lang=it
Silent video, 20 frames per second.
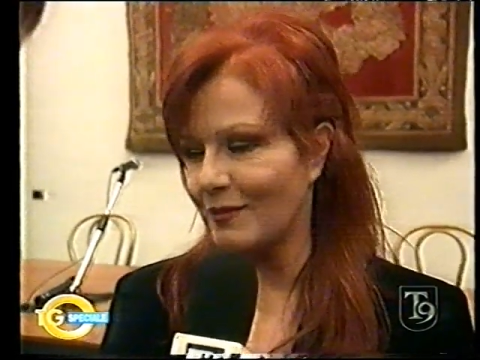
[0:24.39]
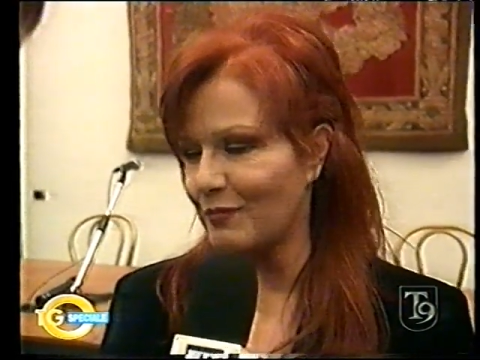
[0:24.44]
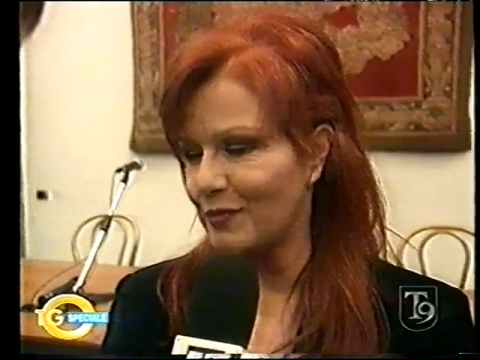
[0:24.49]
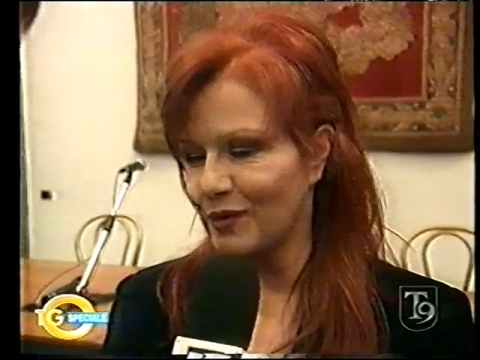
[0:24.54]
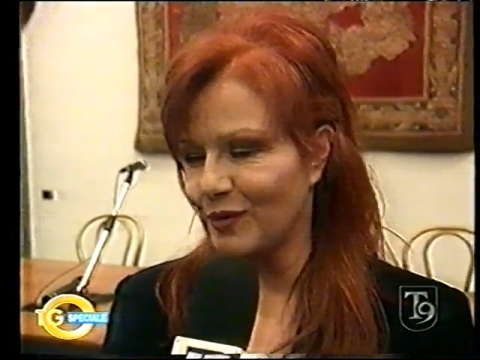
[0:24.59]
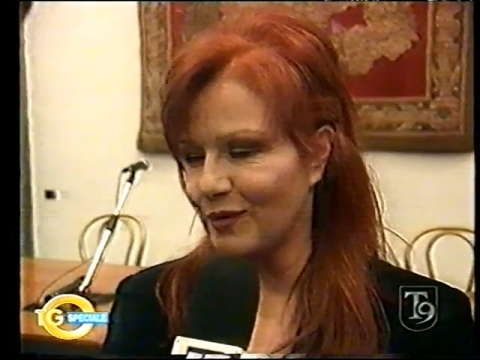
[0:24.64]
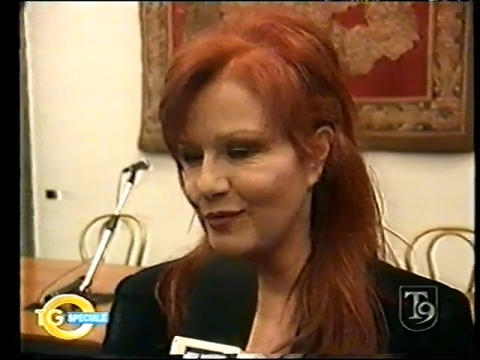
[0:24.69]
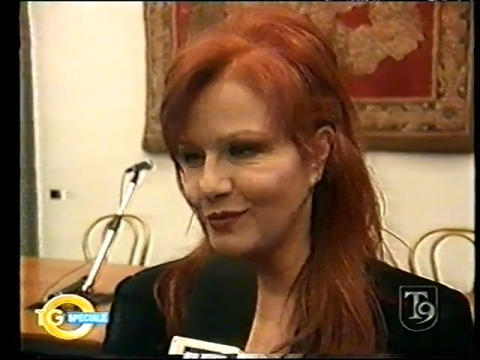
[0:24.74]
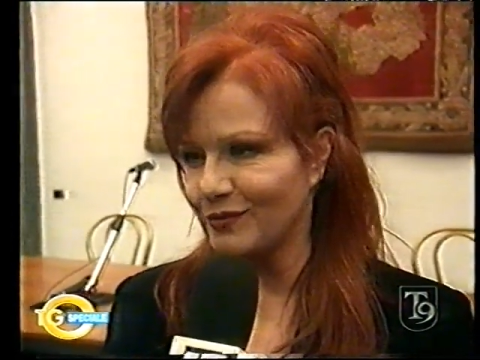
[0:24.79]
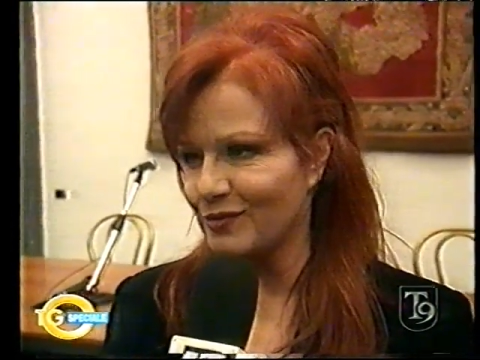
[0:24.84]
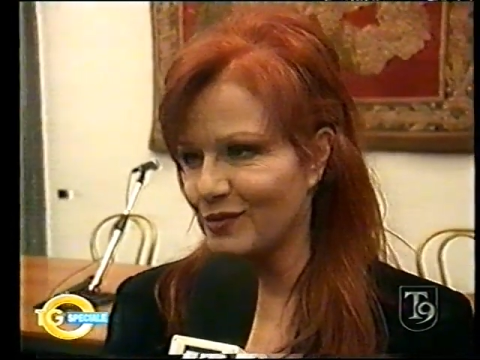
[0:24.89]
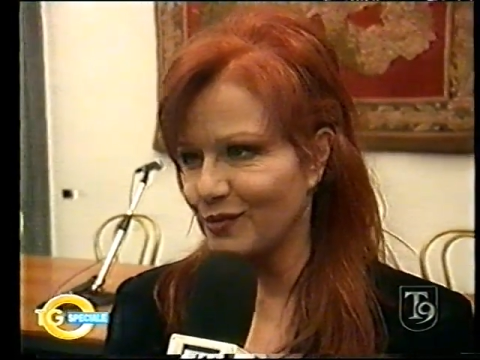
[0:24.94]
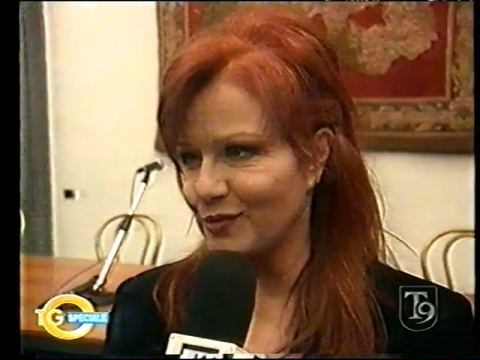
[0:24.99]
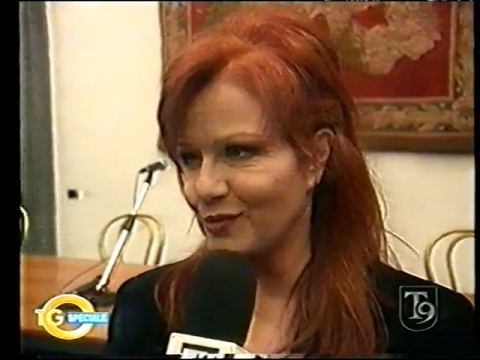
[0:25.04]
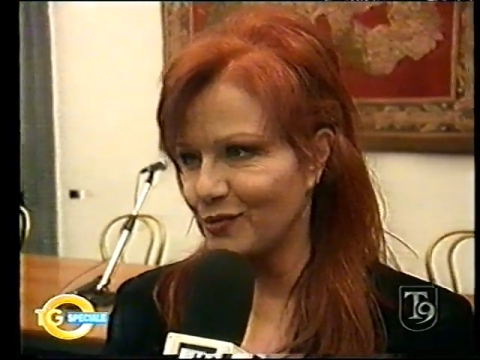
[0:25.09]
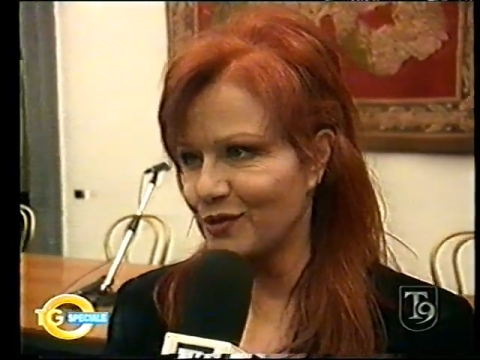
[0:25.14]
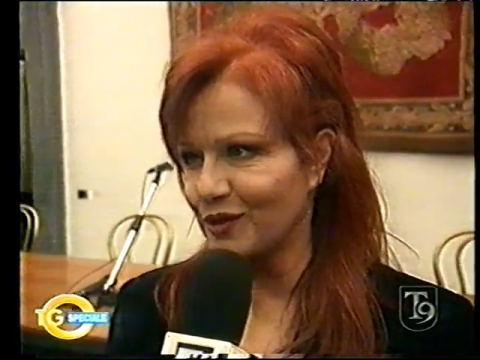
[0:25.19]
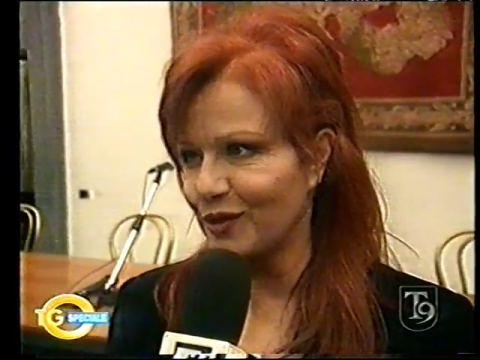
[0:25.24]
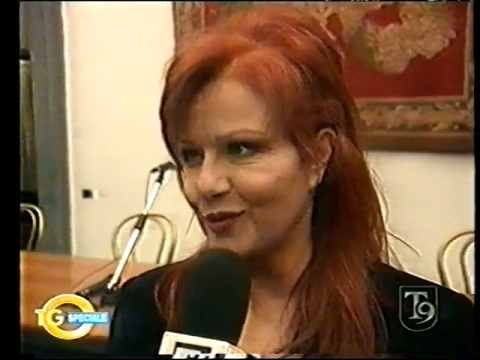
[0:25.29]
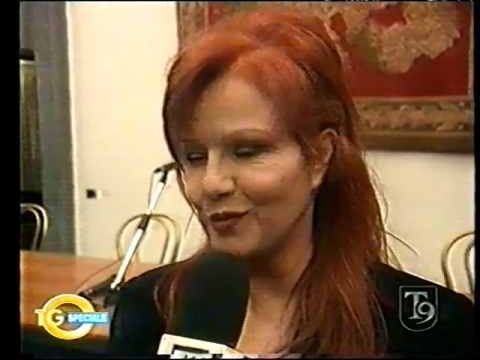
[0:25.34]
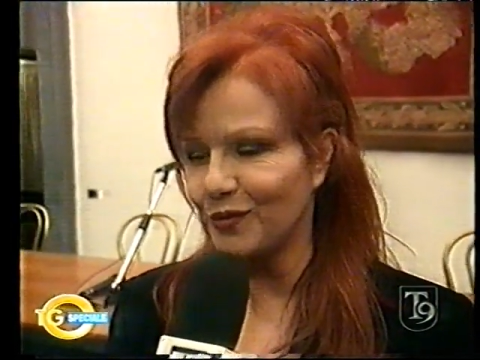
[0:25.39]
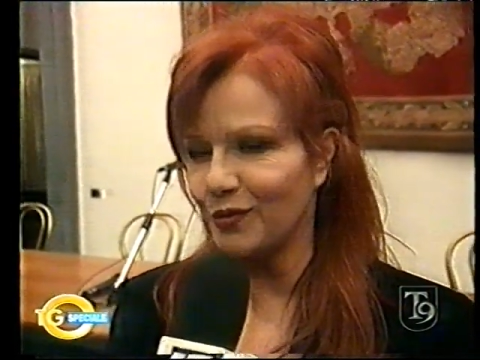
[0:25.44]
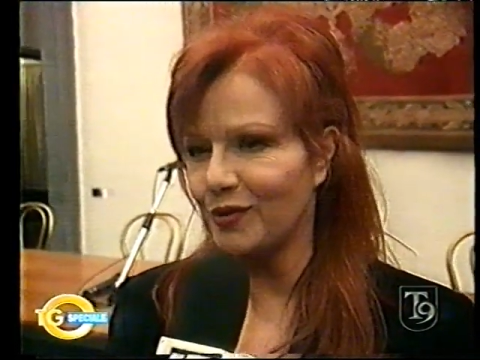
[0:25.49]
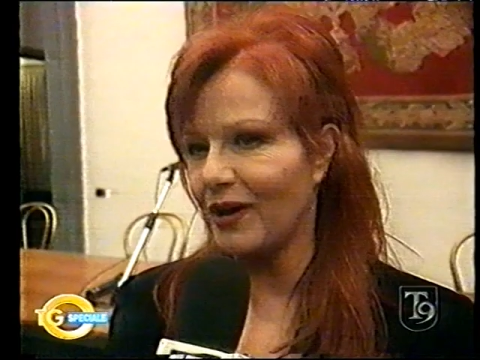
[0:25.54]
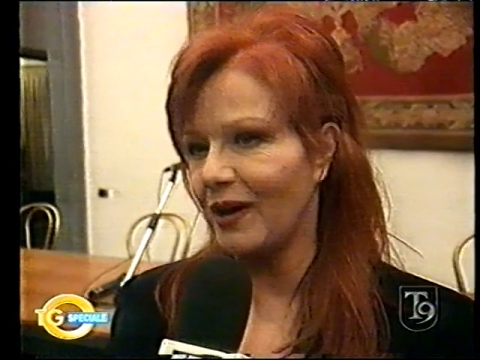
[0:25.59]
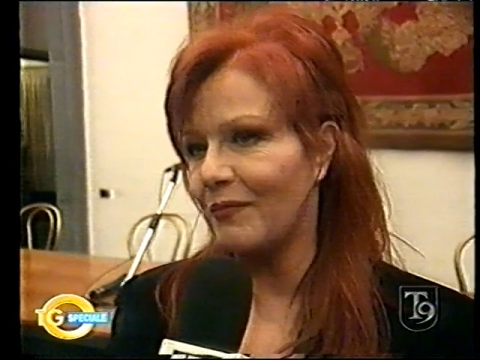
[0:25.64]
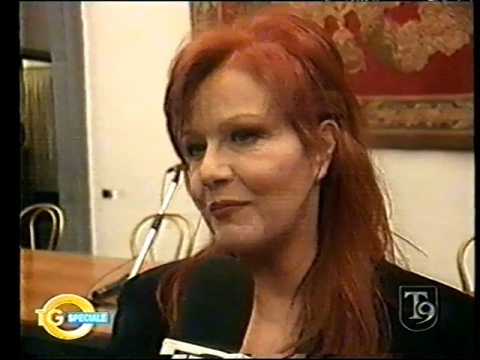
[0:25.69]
però non sono sicura,